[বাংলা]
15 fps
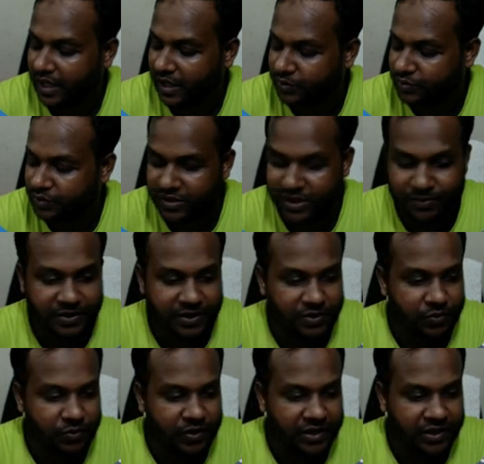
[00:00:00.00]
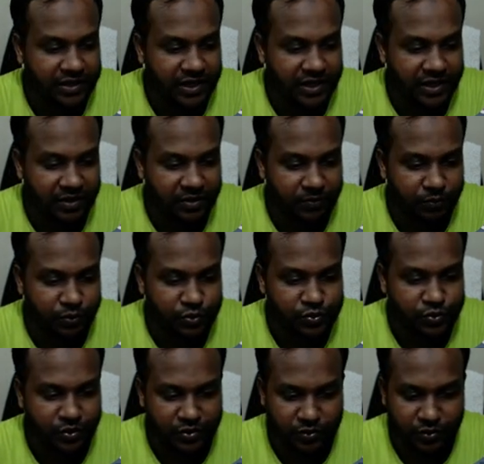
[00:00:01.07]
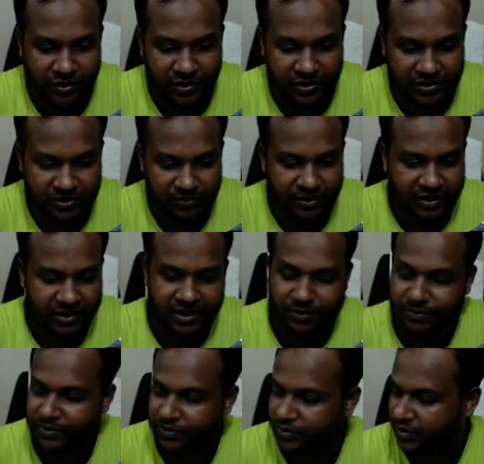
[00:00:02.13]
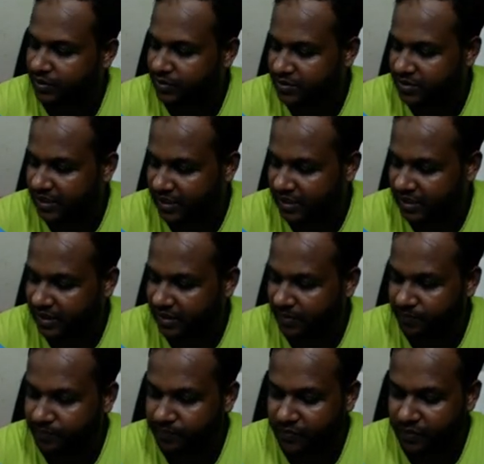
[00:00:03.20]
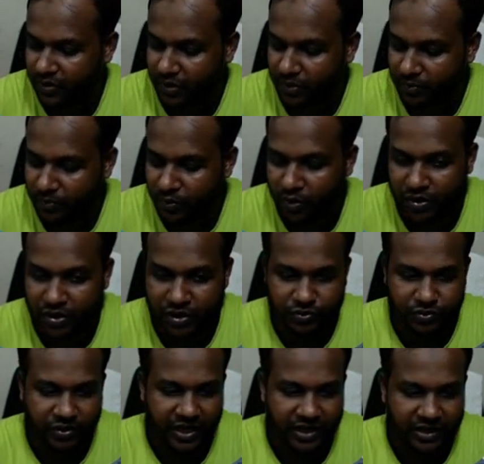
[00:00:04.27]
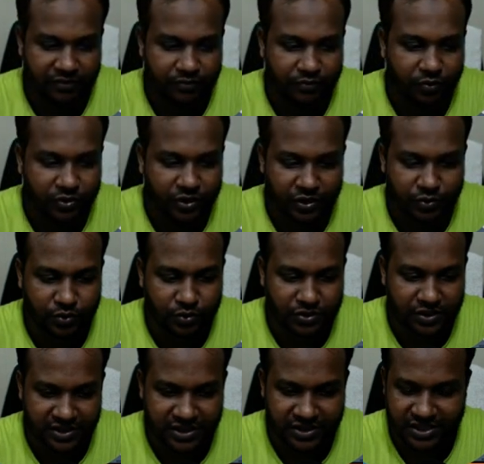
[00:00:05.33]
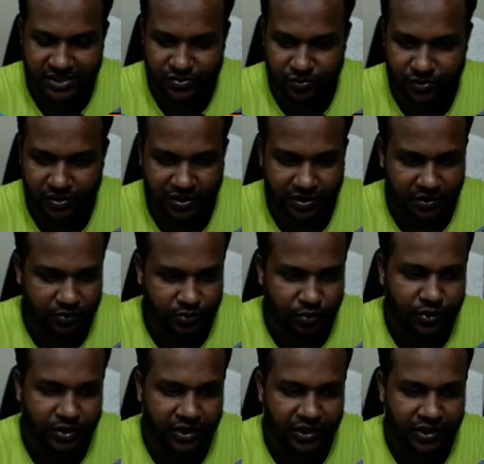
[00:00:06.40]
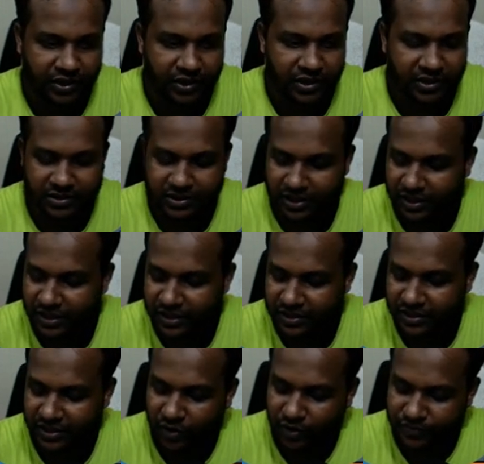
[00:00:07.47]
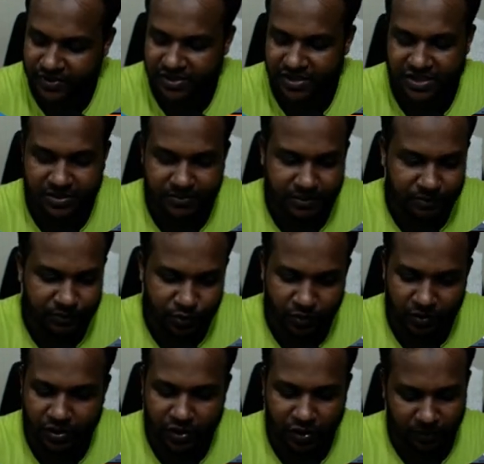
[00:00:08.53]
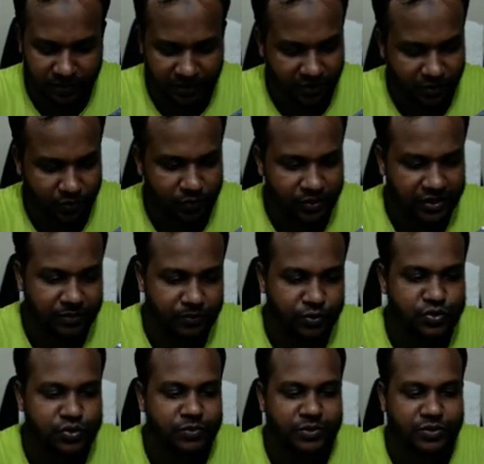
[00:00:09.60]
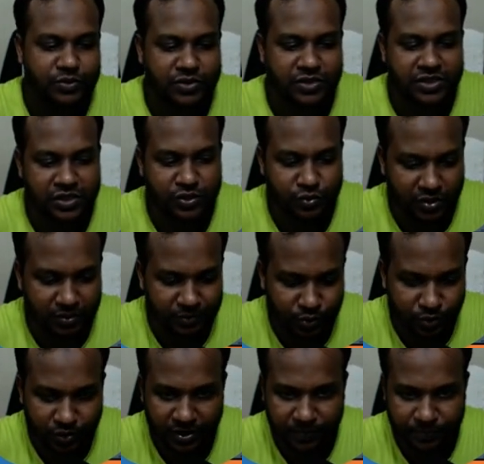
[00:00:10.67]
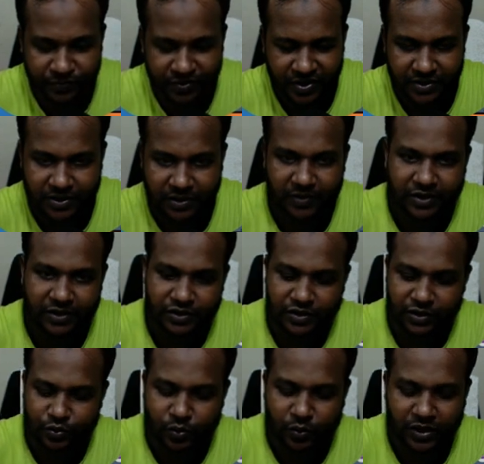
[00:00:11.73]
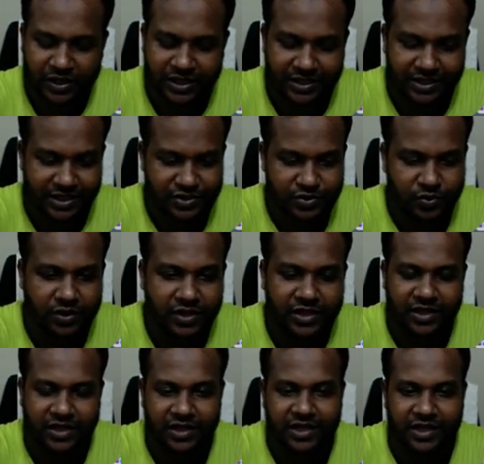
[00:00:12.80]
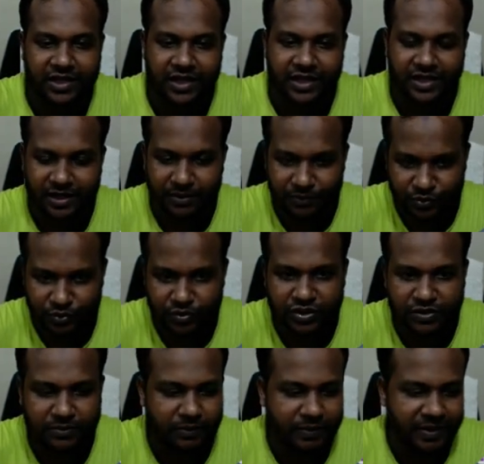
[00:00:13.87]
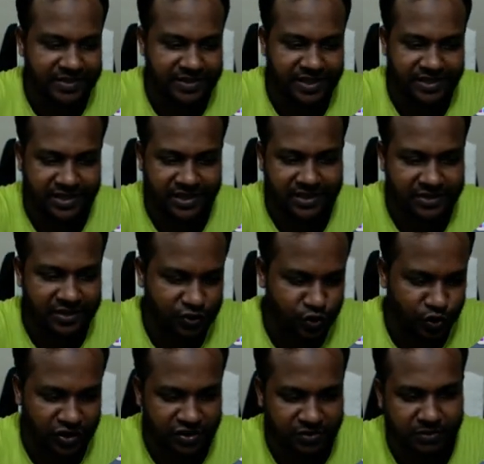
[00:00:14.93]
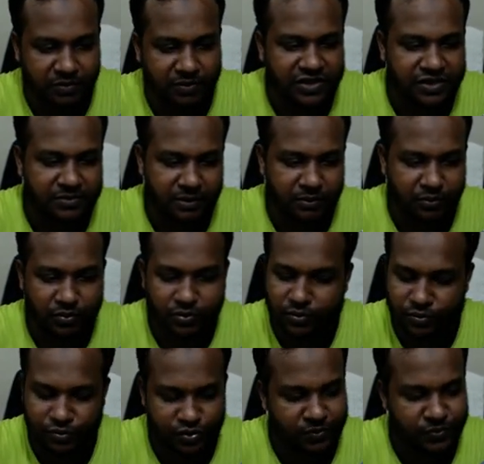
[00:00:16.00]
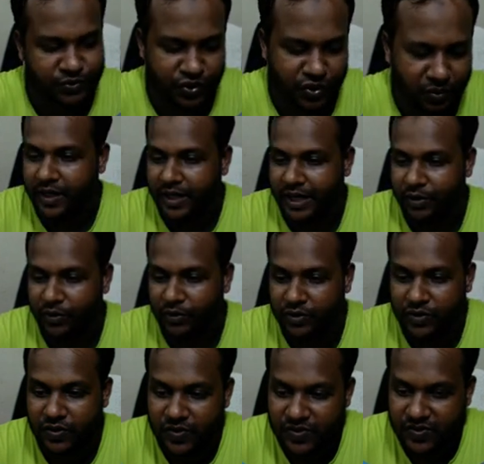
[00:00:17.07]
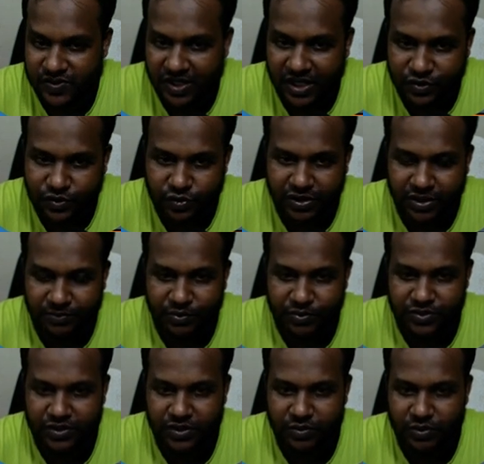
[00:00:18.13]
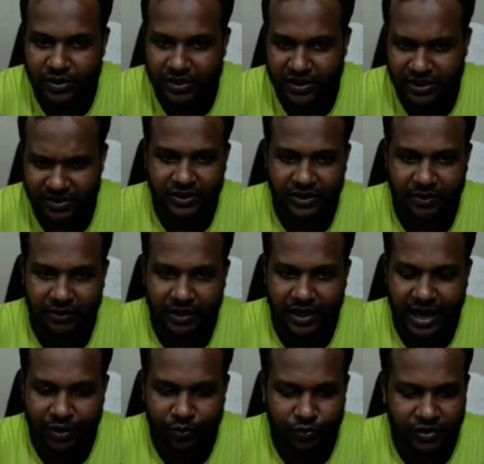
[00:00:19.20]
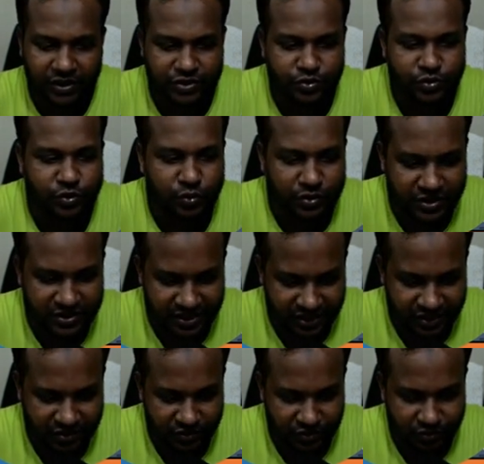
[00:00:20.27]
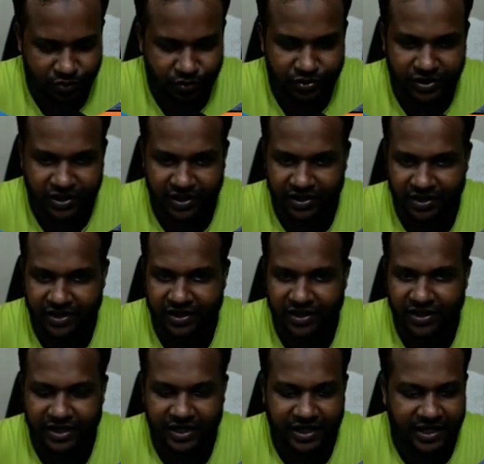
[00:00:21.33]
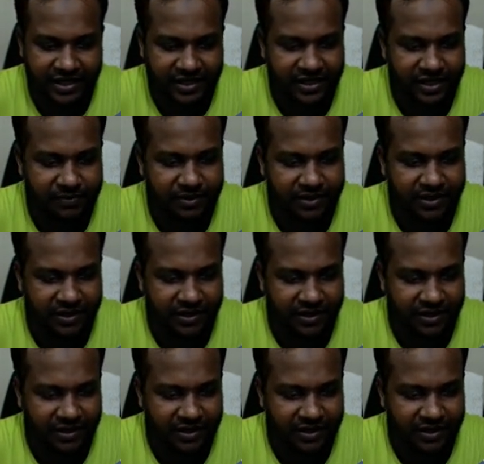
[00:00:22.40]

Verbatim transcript: এখন যদি আমি কোনো একটা বস্তুকে ধরি যেমন একটা আমি যদি হচ্ছে একটা মগকে ধরি একটা ফোনকে ধরতে চাই টাচ করি হ্যাঁ ধরি তাহলে কিন্তু এটা অবজেক্ট হিসেবে আমি ধরলেই হবে কোনো একটা বস্তুবাচক জিনিসকে যদি আমি ধরি তাহলে কিন্তু এটা ধরলে কি টাচ করলে কি এটাকে আমি ধরতে পারবো এক জায়গায় থেকে এক জায়গায় সরাতে পারবো নিতে পারবো কোনো সমস্যা হবে এখন সিলেক্ট যদি আমি হচ্ছে কোনো একটা আগুনকে যদি ধরতে চাই তখন কি এটাকে আবার কি